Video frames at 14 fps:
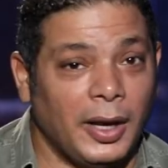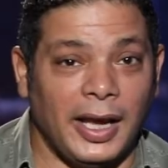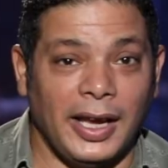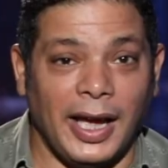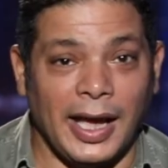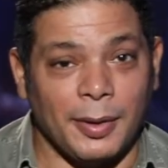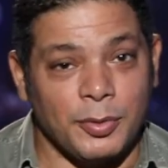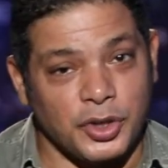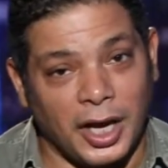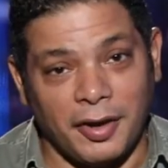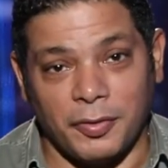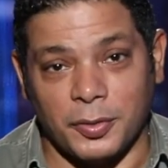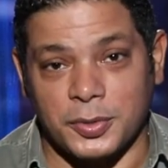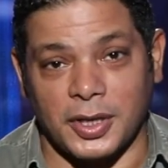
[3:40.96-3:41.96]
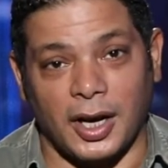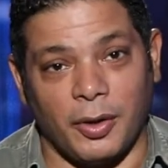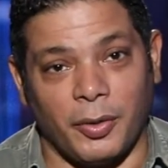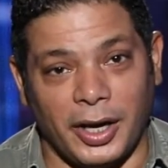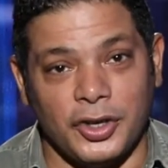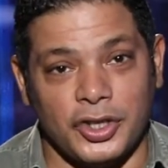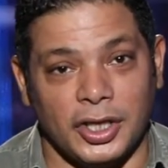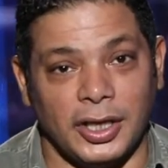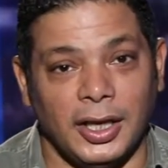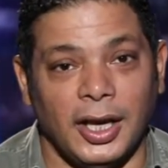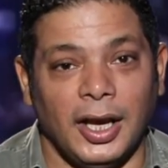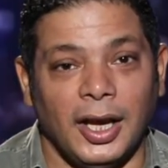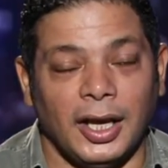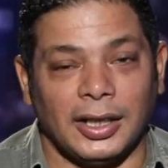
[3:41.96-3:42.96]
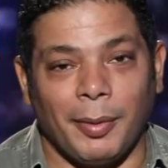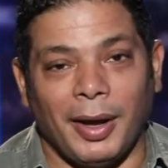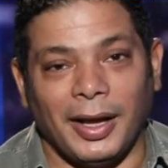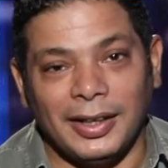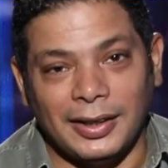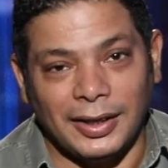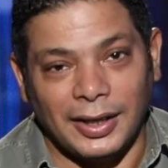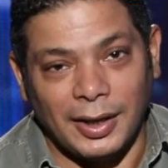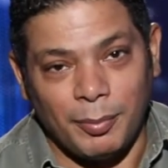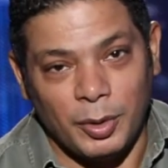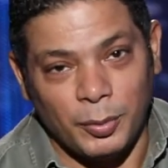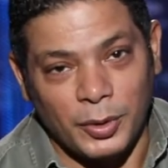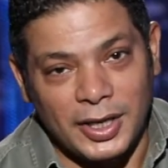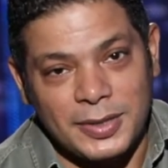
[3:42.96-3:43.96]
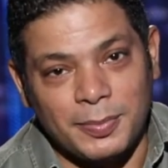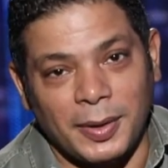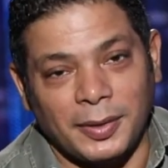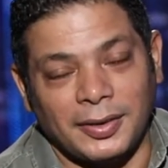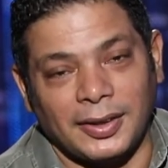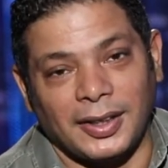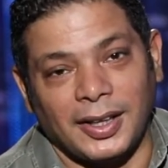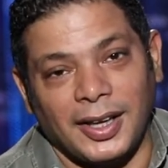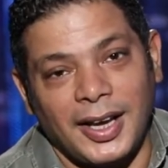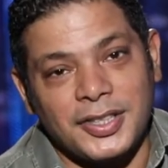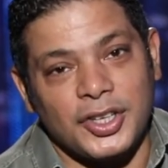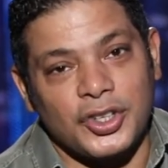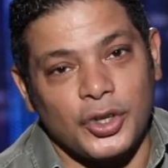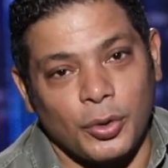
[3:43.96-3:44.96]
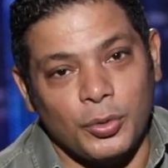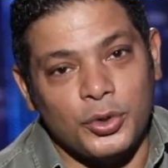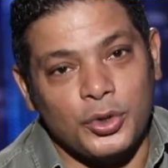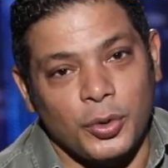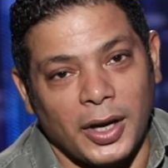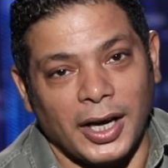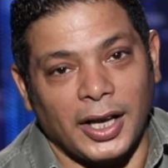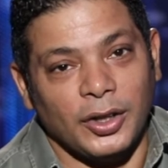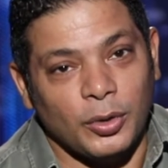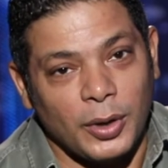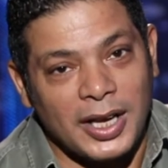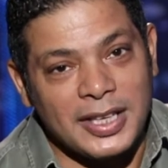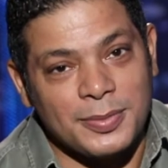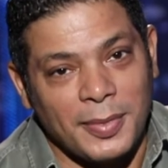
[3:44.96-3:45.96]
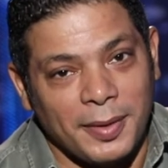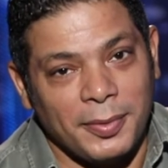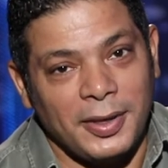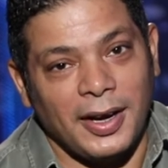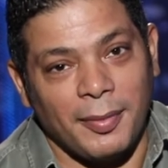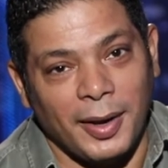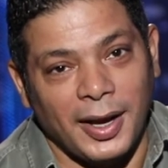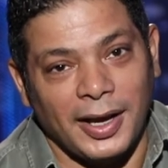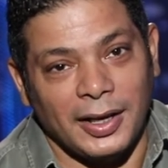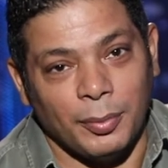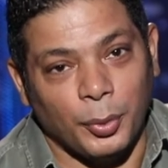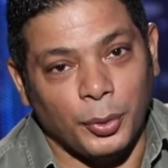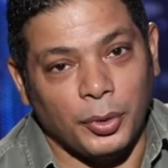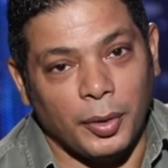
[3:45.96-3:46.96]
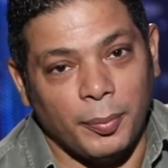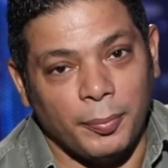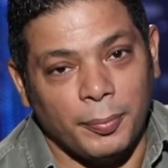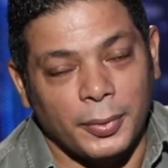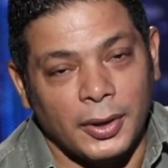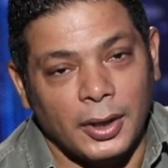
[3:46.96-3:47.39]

ولا اي حاجه مش عارف بصراحه هو عايشتي طبعا بالمناسبه حسن شاكوش هو كان عنده ازمه كبيره مع المطرب